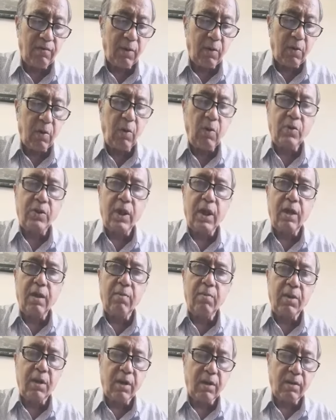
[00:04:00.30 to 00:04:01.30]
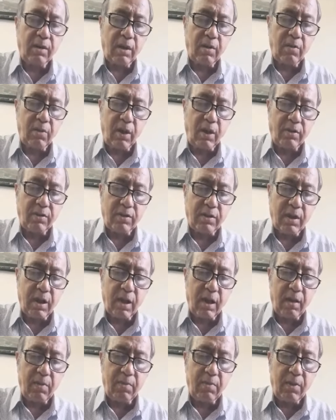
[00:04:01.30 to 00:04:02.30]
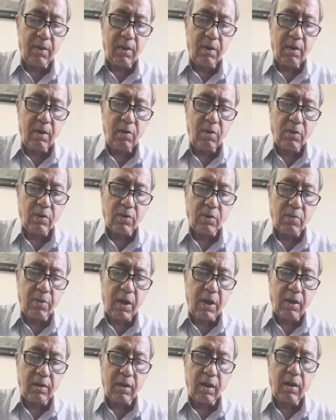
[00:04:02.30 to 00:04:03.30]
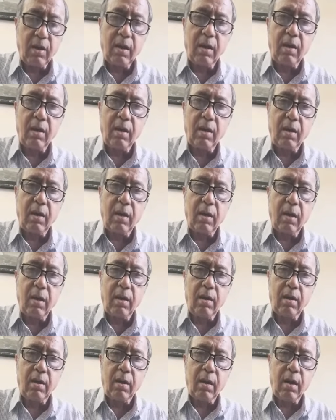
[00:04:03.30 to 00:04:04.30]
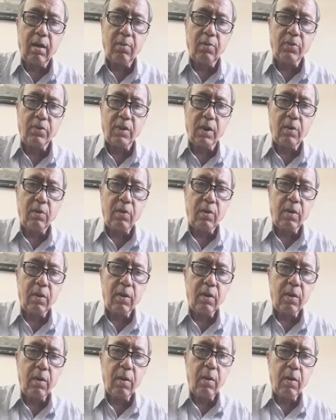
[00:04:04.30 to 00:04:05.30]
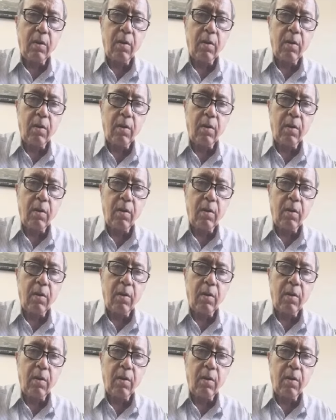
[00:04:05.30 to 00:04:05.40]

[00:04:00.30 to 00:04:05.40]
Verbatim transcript: فكل شيء بقدر وحساب وسبحان الله الخالق المصور